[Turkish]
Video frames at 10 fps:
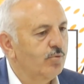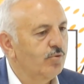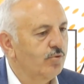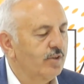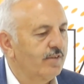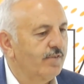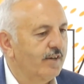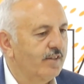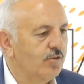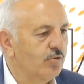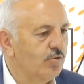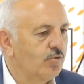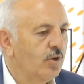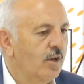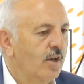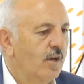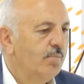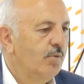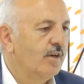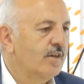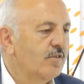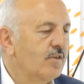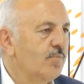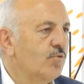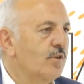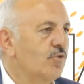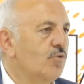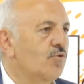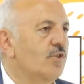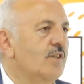Bugün de ifade ediyoruz. Muhakkak Samsun'a çok ciddi